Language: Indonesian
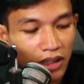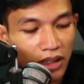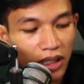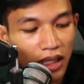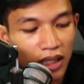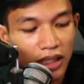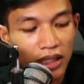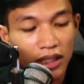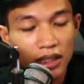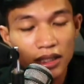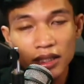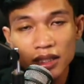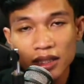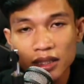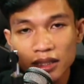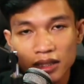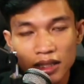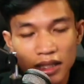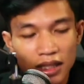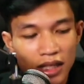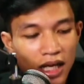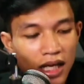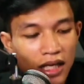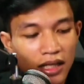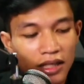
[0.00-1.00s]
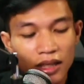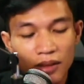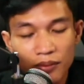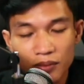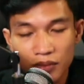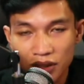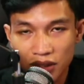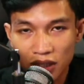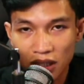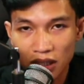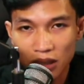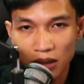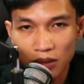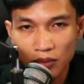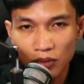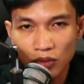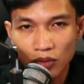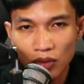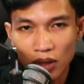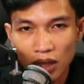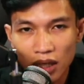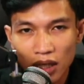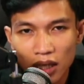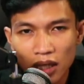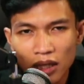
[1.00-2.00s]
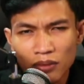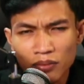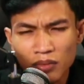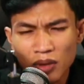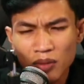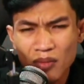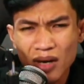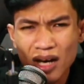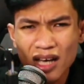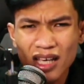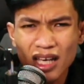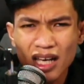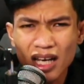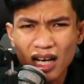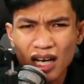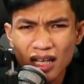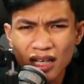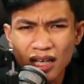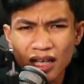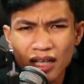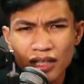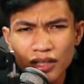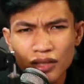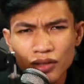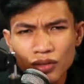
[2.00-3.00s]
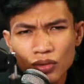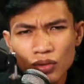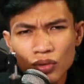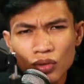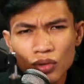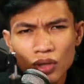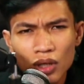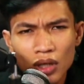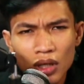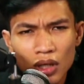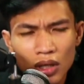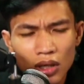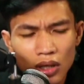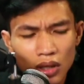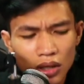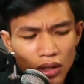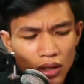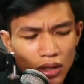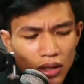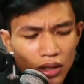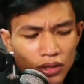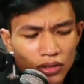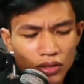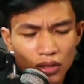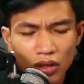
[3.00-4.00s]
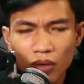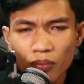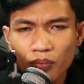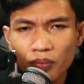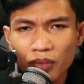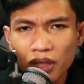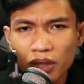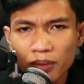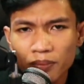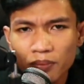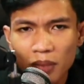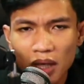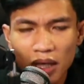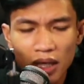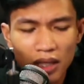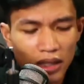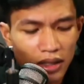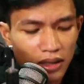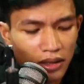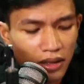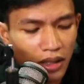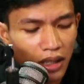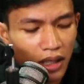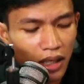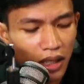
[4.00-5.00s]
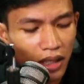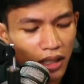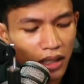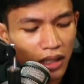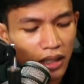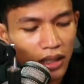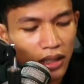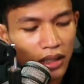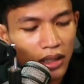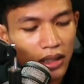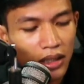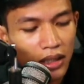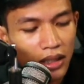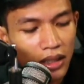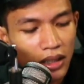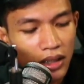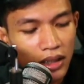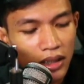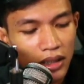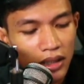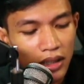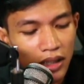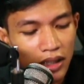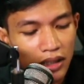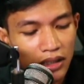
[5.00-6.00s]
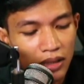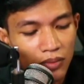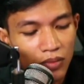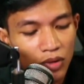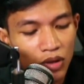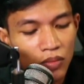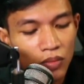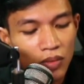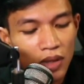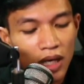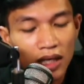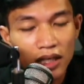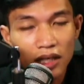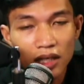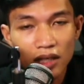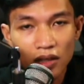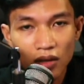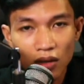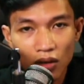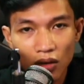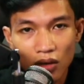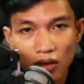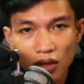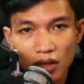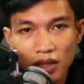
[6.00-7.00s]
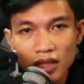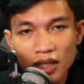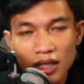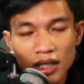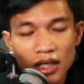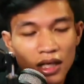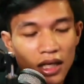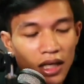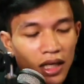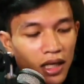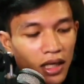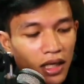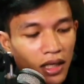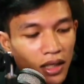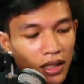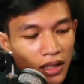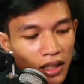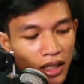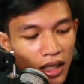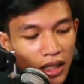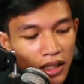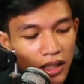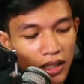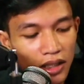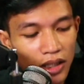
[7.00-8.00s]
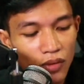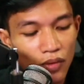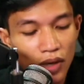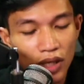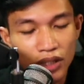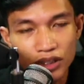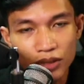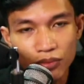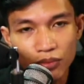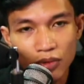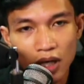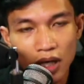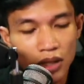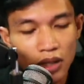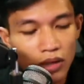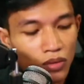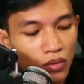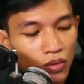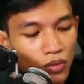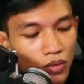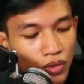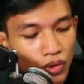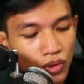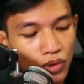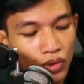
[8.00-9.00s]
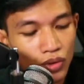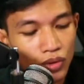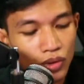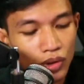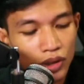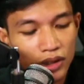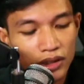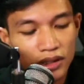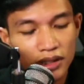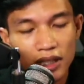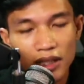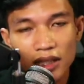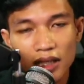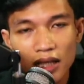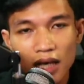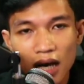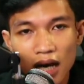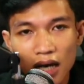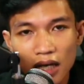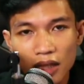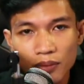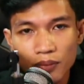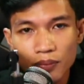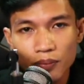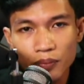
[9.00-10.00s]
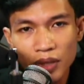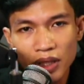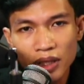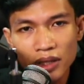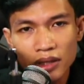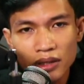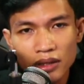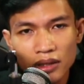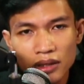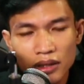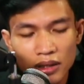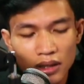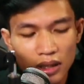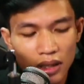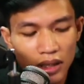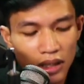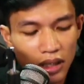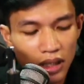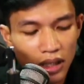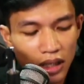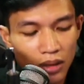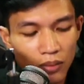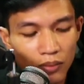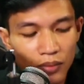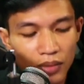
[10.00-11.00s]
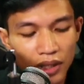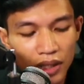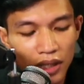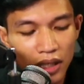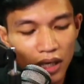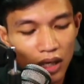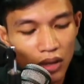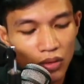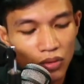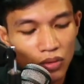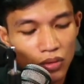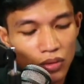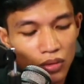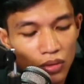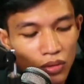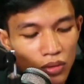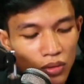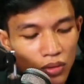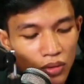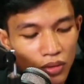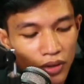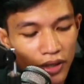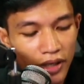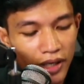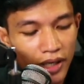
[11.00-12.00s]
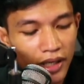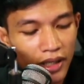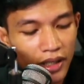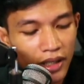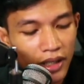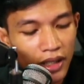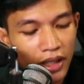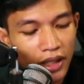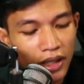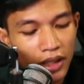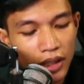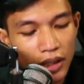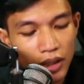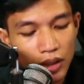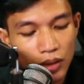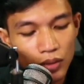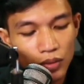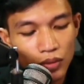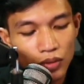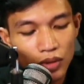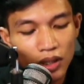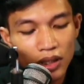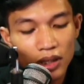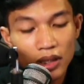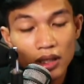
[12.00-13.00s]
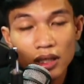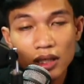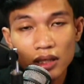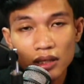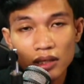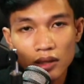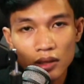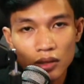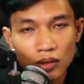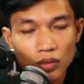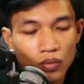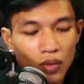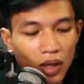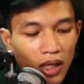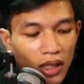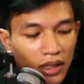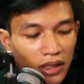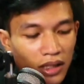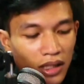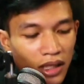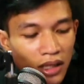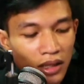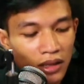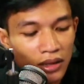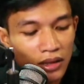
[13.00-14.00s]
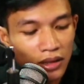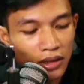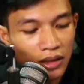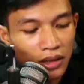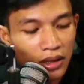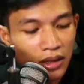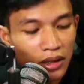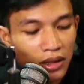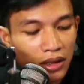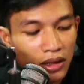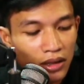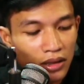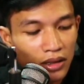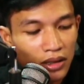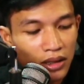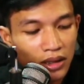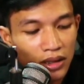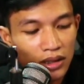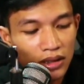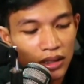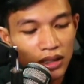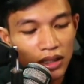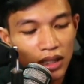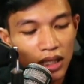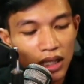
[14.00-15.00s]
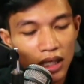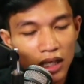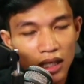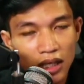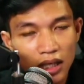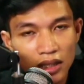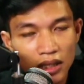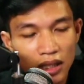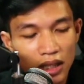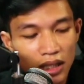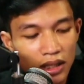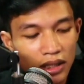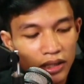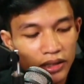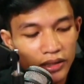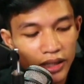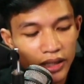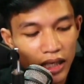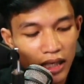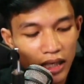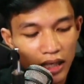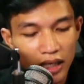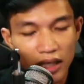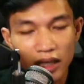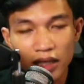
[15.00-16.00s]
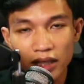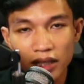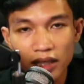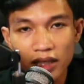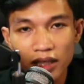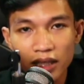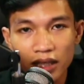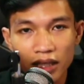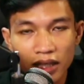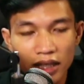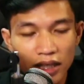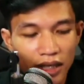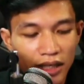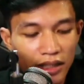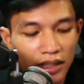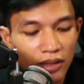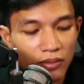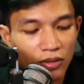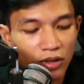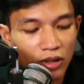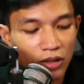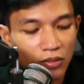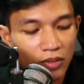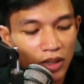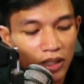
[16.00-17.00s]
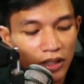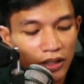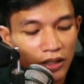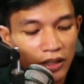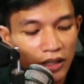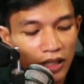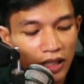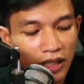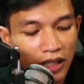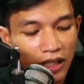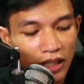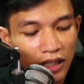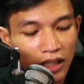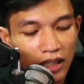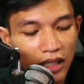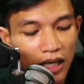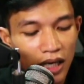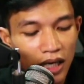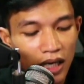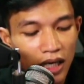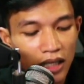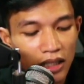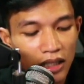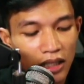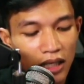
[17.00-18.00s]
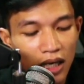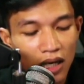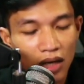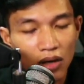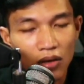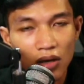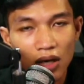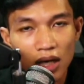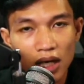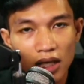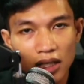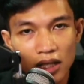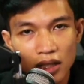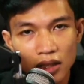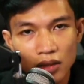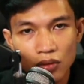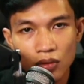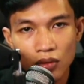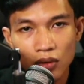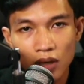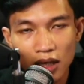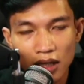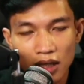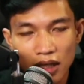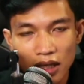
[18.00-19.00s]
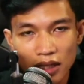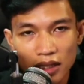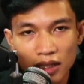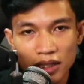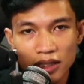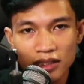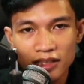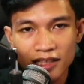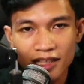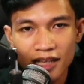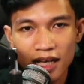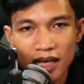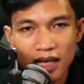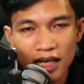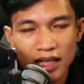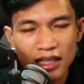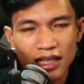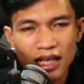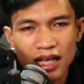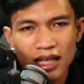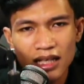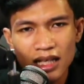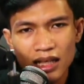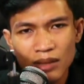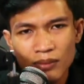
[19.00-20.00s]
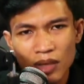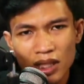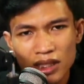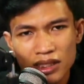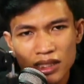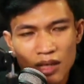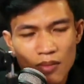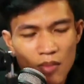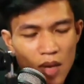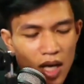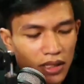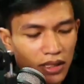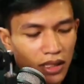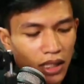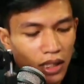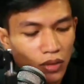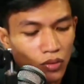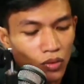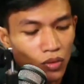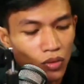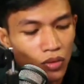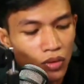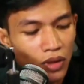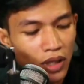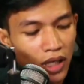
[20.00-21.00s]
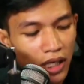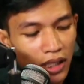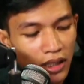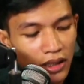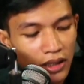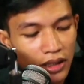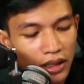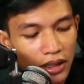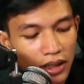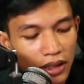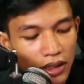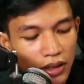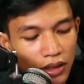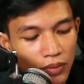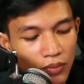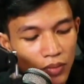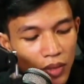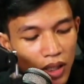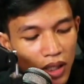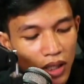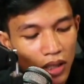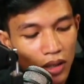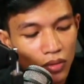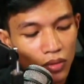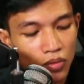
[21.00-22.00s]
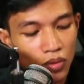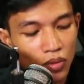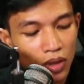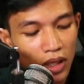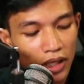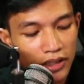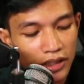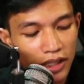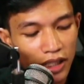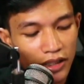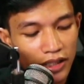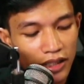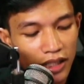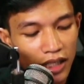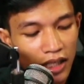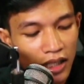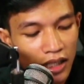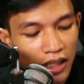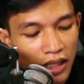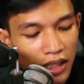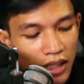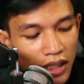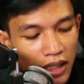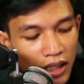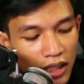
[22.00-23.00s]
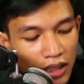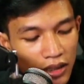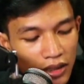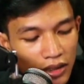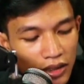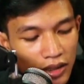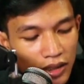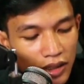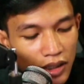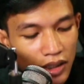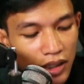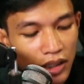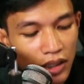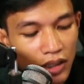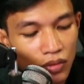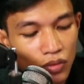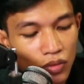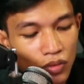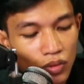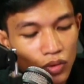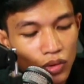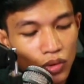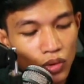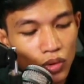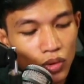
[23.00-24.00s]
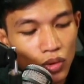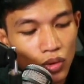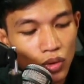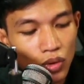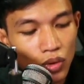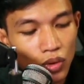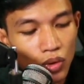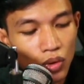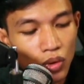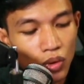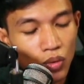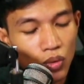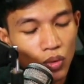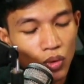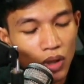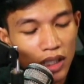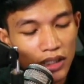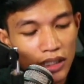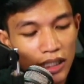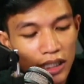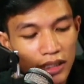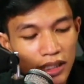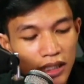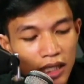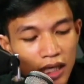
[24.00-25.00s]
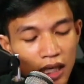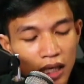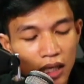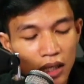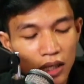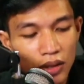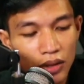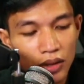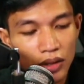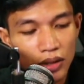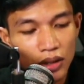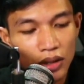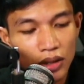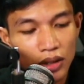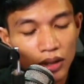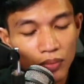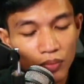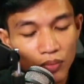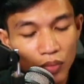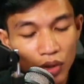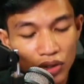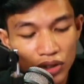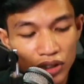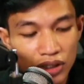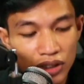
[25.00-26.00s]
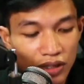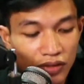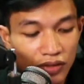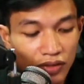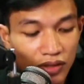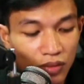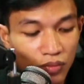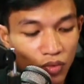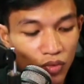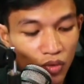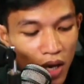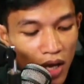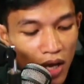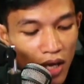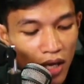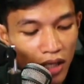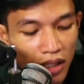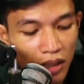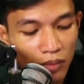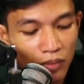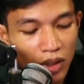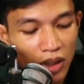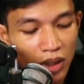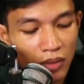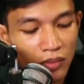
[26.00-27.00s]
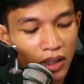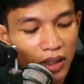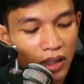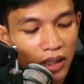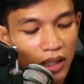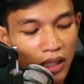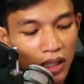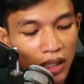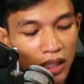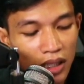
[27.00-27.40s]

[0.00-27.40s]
Dan ini tenang ya bisa menggunakan pembayarannya itu uh, Shopee Pay Letter. Nah, sebelum kalian order, kalian diwajibkan untuk chat admin terlebih dahulu ya. Ikuti ketentuan yang disediakan dari seller ini ya, teman-teman. Dan kalau kalian kurang yakin, silahkan kalian baca-baca dulu ya di bagian ulasannya. Di sini untuk ulasannya e, positif semua ya, teman-teman.